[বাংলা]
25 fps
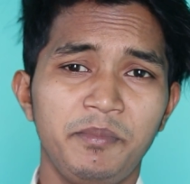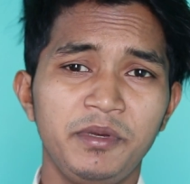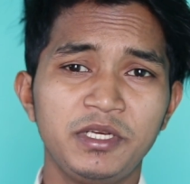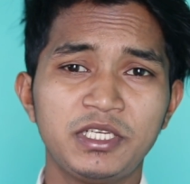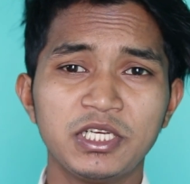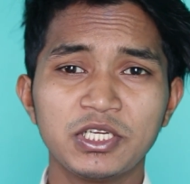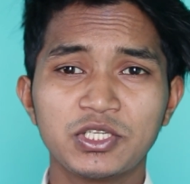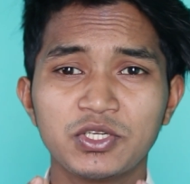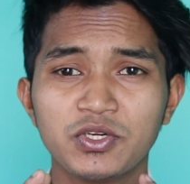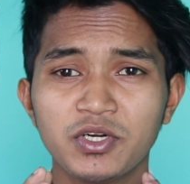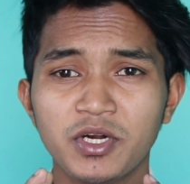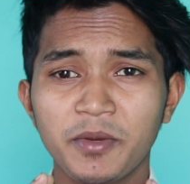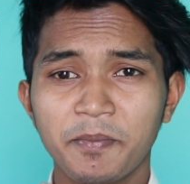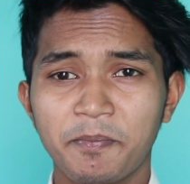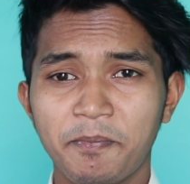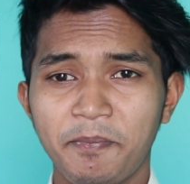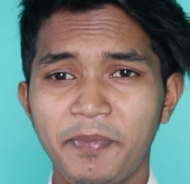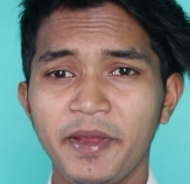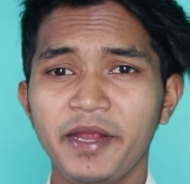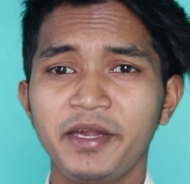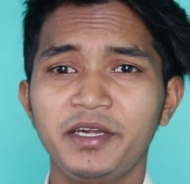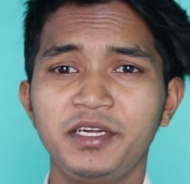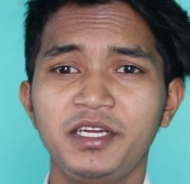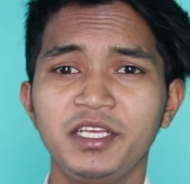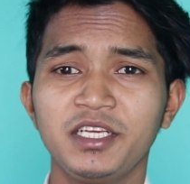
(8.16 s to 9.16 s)
বিশেষ করে
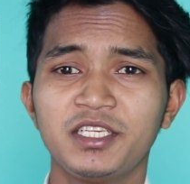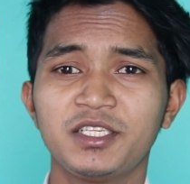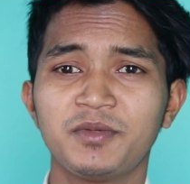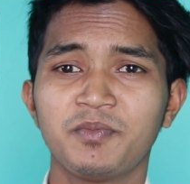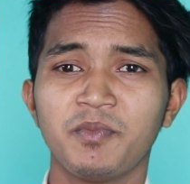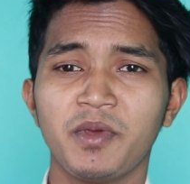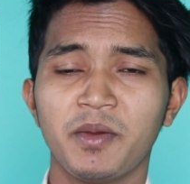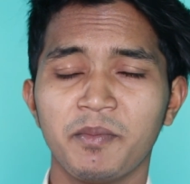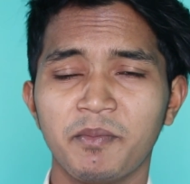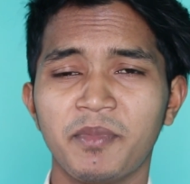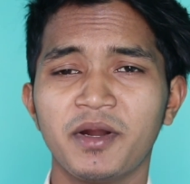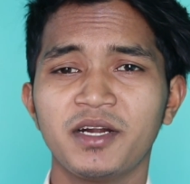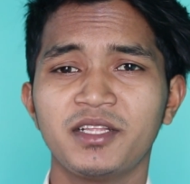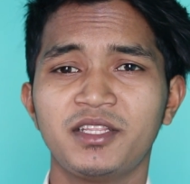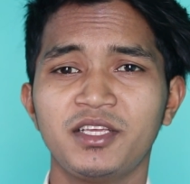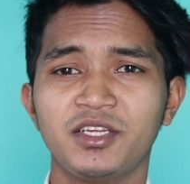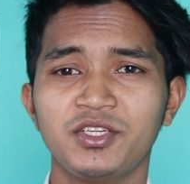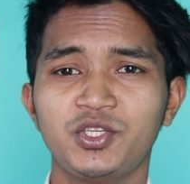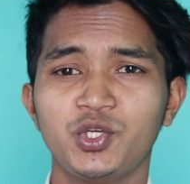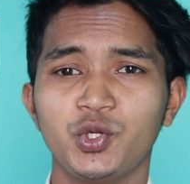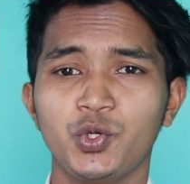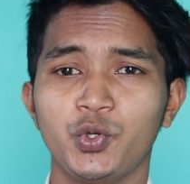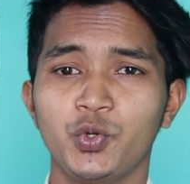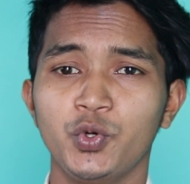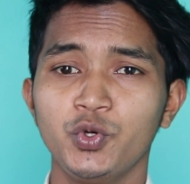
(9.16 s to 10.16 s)
পেডডিক্স মেম্বারদের
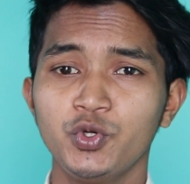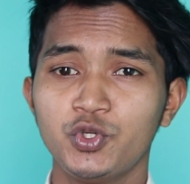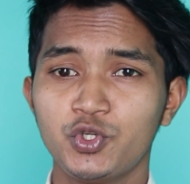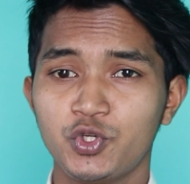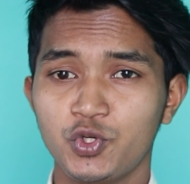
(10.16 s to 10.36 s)
জন্য